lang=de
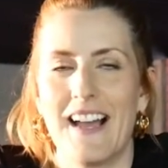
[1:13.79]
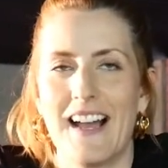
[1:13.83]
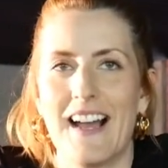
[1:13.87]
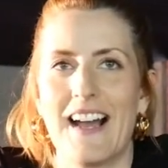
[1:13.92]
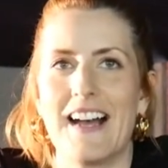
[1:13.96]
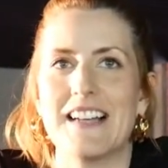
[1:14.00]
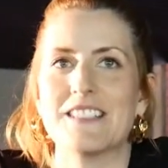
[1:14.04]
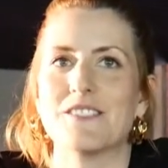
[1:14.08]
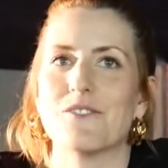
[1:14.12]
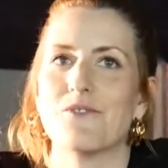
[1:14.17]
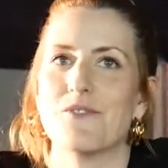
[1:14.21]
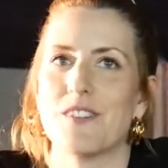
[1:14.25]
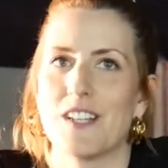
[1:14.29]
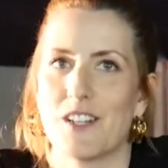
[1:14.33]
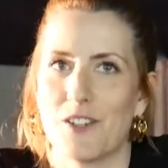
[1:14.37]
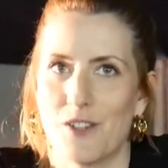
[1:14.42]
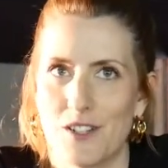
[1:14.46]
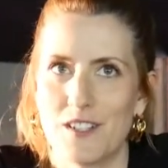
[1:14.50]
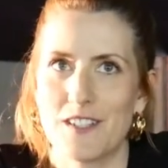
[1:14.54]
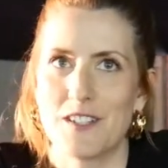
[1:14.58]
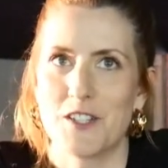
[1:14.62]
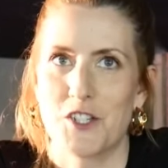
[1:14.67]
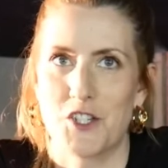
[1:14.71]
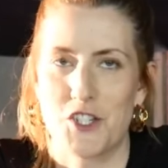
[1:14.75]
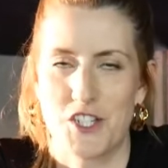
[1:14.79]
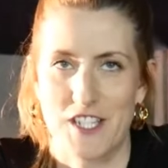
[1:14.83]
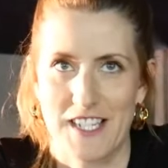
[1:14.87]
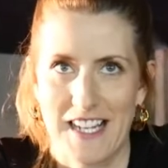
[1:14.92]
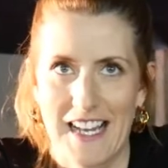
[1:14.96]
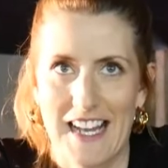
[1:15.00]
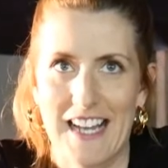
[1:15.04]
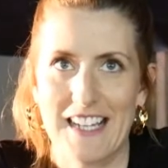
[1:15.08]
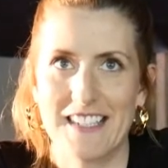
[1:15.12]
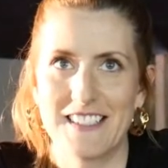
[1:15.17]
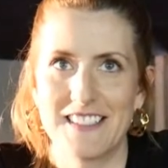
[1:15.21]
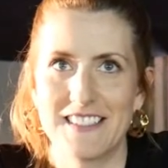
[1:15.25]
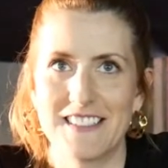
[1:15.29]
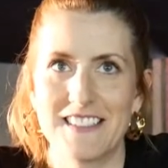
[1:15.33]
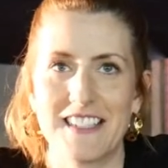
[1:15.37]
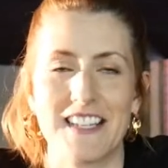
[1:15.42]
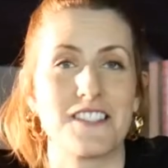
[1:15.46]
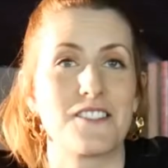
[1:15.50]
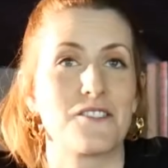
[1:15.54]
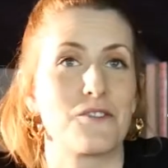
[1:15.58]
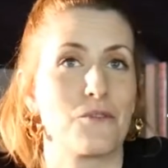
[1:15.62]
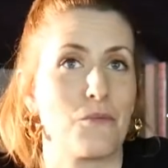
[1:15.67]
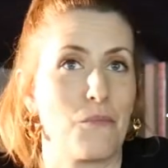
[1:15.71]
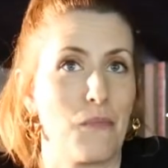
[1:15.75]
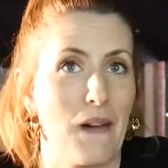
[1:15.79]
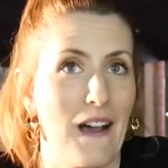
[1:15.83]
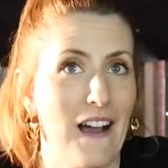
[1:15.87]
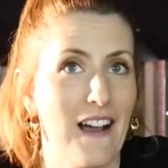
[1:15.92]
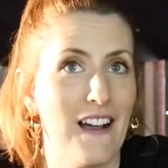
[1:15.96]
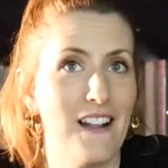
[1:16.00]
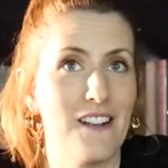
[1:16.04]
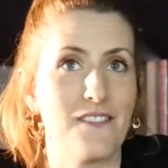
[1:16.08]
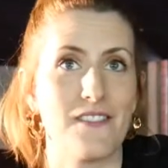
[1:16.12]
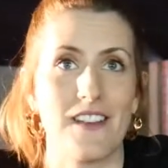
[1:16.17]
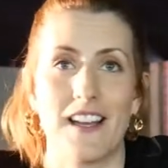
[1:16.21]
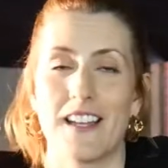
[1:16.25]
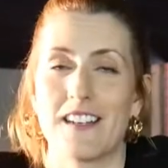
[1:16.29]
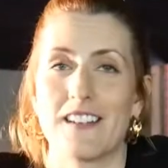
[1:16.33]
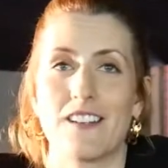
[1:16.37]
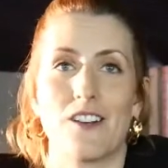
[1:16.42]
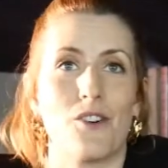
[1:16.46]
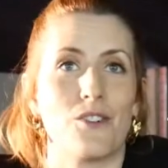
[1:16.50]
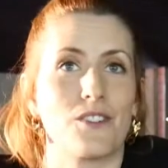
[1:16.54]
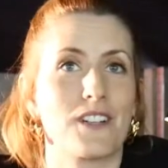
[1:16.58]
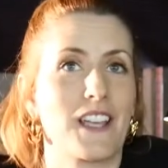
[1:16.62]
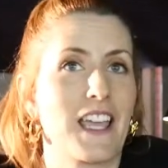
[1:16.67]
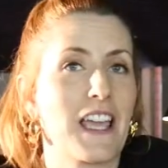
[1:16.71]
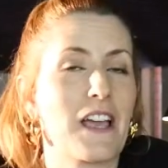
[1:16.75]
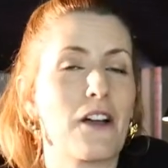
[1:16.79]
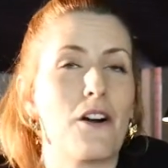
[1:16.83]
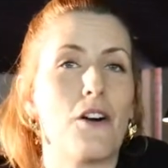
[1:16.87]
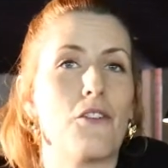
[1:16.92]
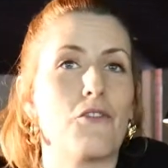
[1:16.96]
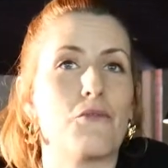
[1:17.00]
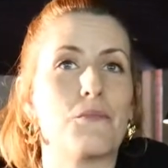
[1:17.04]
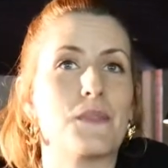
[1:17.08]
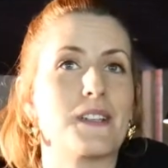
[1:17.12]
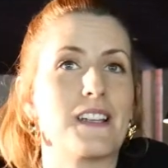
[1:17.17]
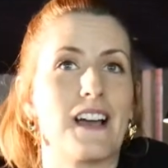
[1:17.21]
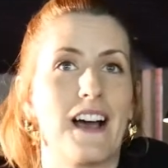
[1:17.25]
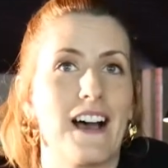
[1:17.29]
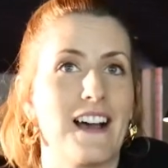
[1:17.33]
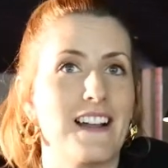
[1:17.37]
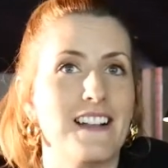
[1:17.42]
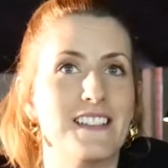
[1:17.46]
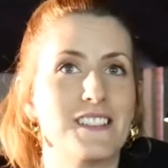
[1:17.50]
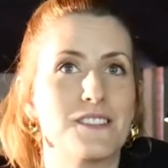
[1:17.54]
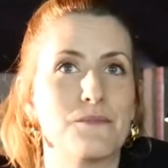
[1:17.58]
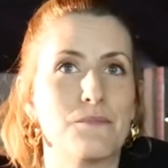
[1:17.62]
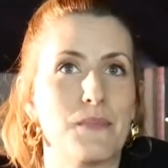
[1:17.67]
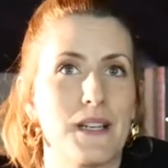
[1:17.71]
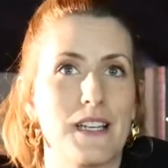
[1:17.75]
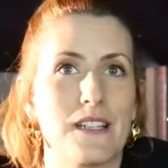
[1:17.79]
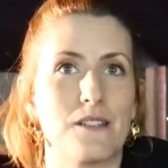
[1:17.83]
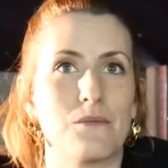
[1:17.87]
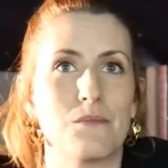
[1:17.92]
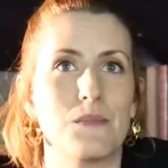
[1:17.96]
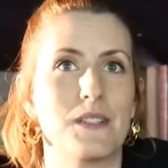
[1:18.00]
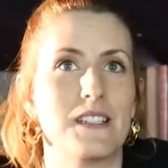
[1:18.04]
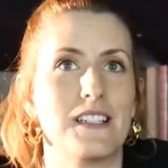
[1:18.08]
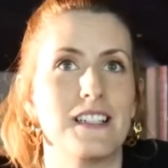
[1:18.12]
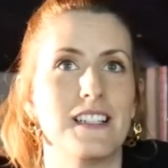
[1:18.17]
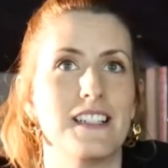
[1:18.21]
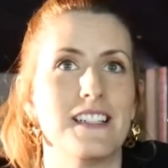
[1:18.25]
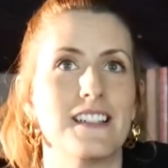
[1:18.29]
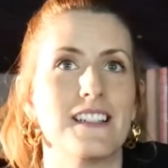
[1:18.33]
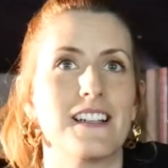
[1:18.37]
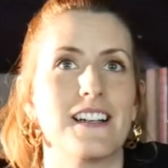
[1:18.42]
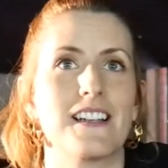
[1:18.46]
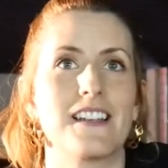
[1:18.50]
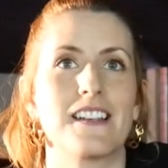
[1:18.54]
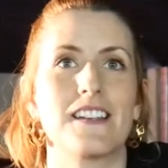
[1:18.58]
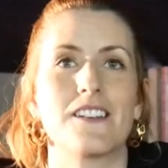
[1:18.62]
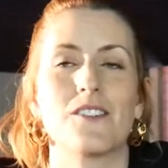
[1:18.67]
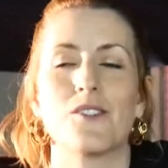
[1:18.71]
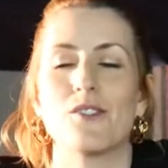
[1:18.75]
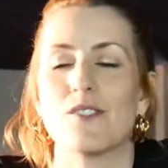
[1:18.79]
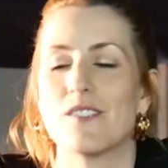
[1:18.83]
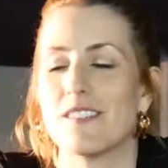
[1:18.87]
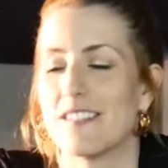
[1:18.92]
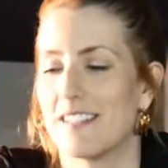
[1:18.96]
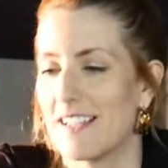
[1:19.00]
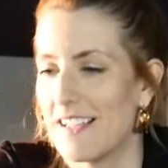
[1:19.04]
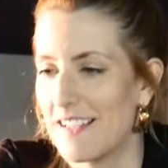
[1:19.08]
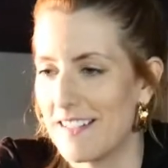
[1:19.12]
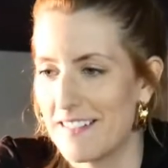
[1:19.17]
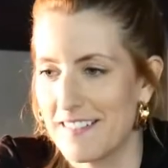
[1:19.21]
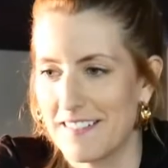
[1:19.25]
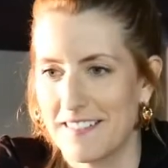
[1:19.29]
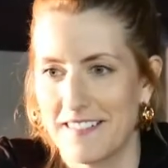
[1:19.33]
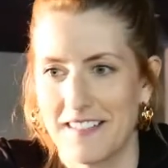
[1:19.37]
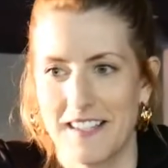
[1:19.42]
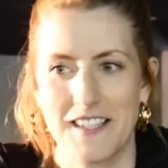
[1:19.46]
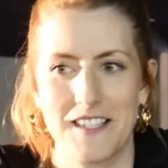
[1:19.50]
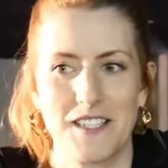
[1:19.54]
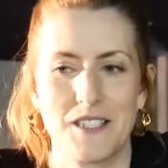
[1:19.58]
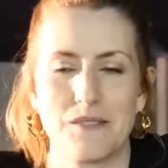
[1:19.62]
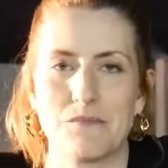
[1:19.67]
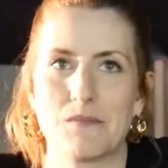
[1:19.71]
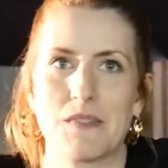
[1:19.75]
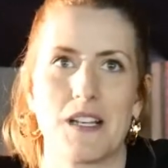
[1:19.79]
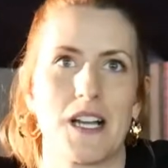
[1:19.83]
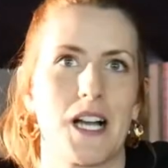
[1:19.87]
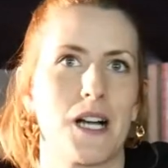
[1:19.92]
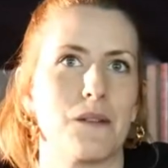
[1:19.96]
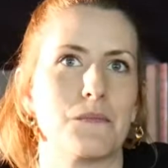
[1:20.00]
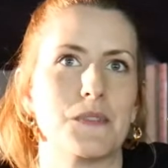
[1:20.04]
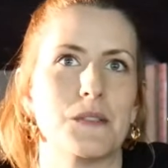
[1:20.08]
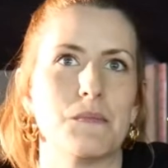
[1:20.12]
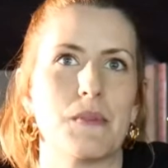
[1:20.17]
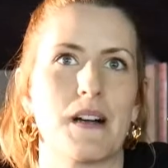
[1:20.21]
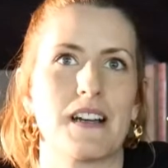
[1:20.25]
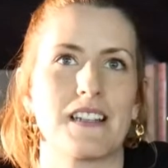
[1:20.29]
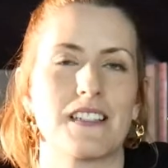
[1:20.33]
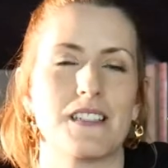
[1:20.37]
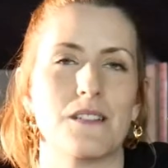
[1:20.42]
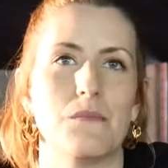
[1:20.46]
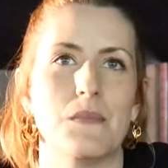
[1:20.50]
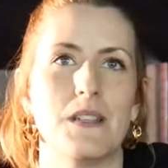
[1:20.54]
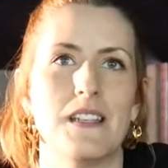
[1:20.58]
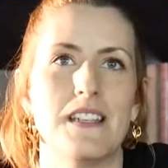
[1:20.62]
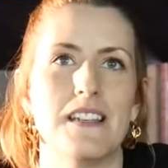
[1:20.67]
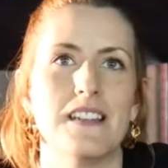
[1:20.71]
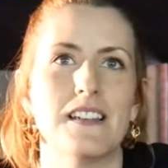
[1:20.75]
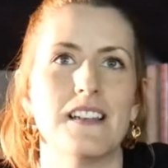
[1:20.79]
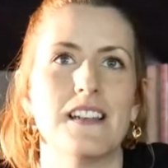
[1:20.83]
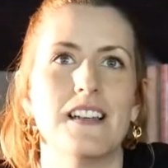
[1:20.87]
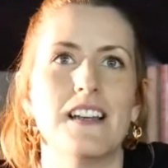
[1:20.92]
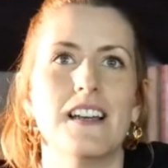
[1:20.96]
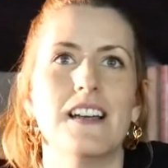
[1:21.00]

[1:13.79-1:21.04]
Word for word: Also wir konnten starten, ganz normal. Wir hatten auch einen Kickoff mit allen Bandmitgliedern und dann ähm, kam die Pandemie.